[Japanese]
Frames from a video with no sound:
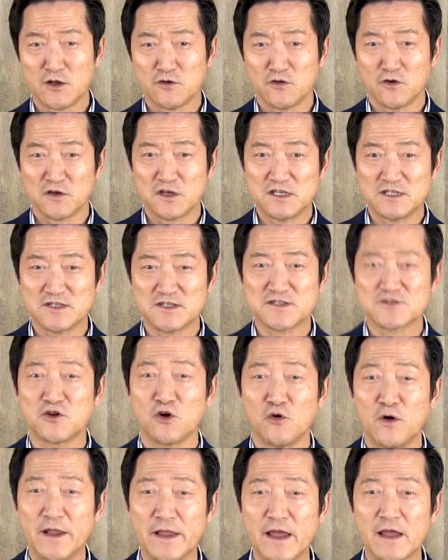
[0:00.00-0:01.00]
ニングの技術
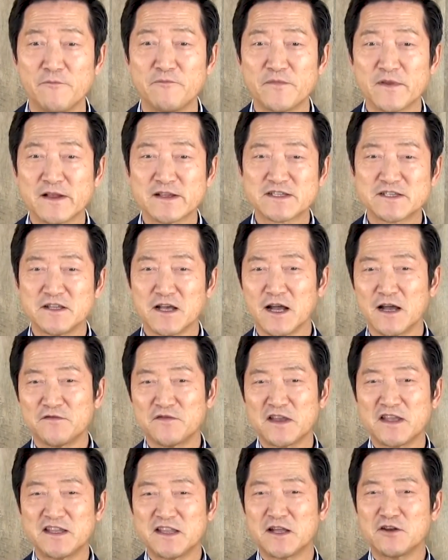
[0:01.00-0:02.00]
論がね、繋がっ
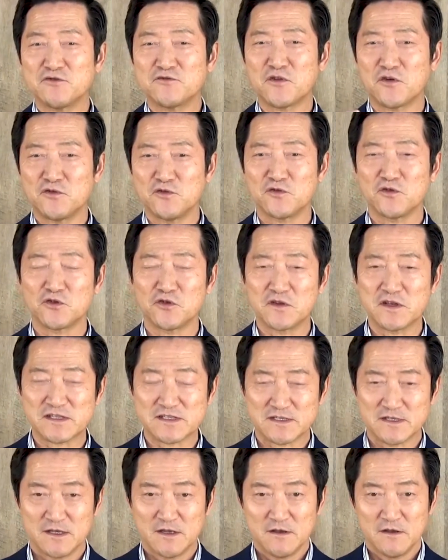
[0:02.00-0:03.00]
てきてるということで
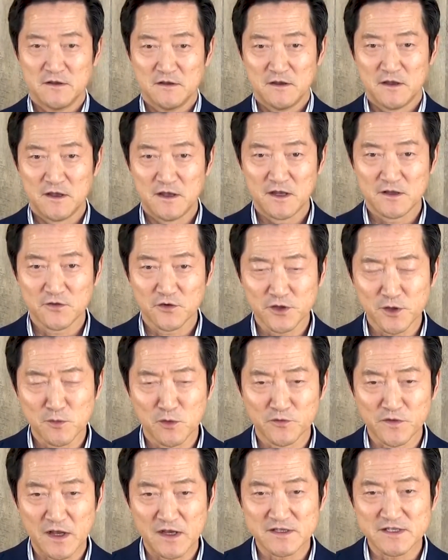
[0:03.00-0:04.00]
す。えー、とて
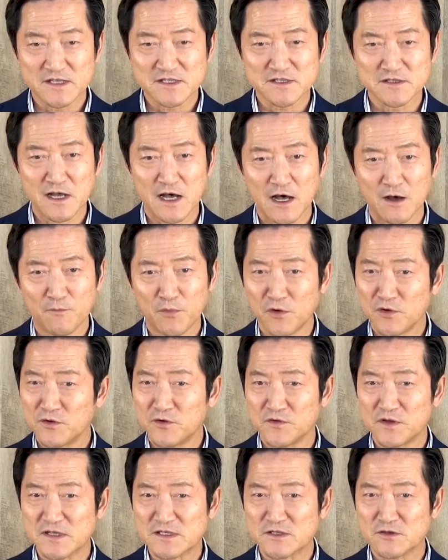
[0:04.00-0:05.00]
も大切な
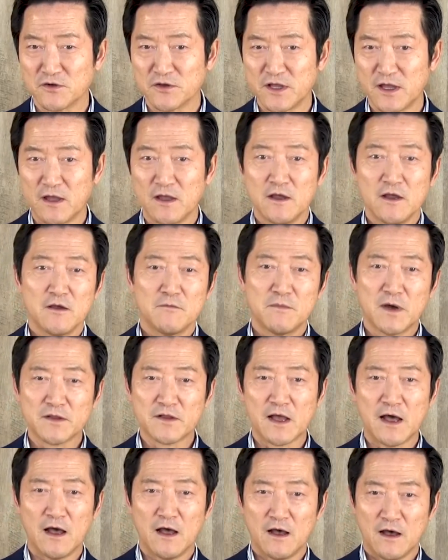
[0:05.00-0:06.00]
ポイントですので、ま
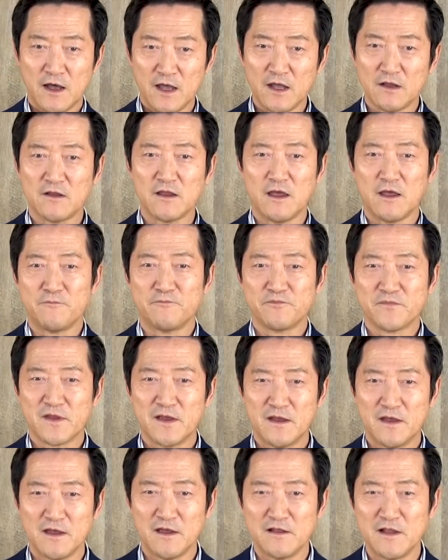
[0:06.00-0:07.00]
た、あえて、
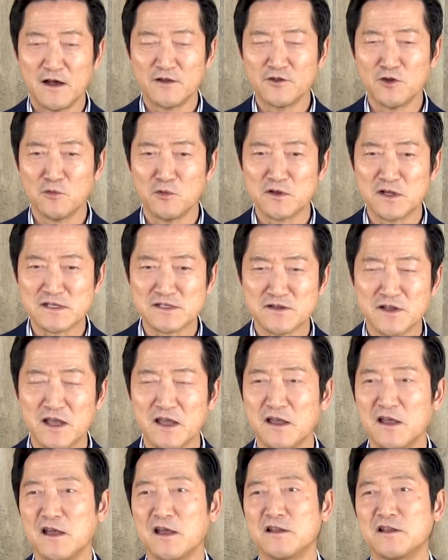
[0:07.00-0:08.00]
えー、何度もです
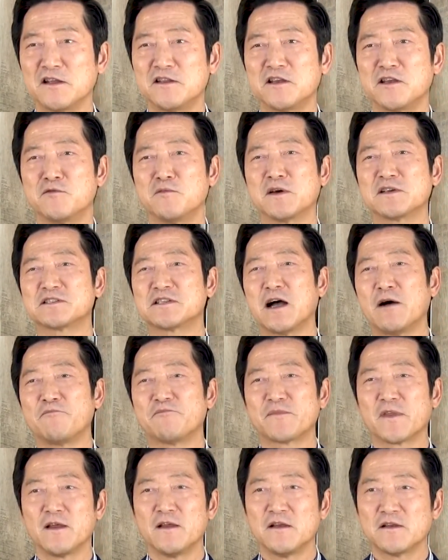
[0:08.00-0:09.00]
ね、え出てきました。
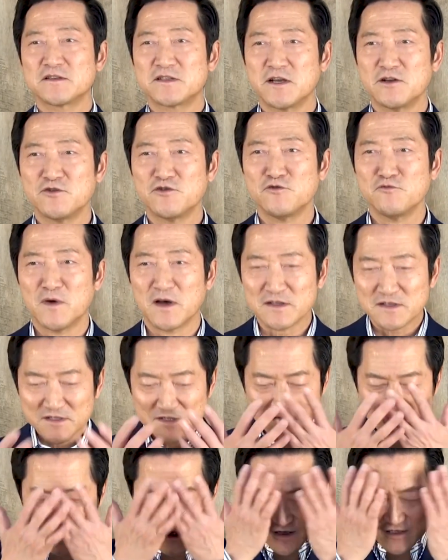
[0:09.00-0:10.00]

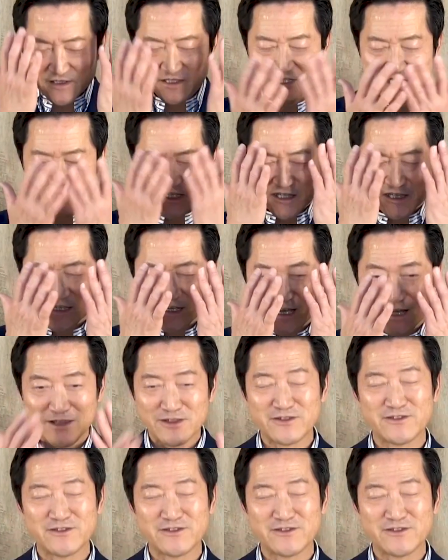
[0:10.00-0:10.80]
セルフマッサージ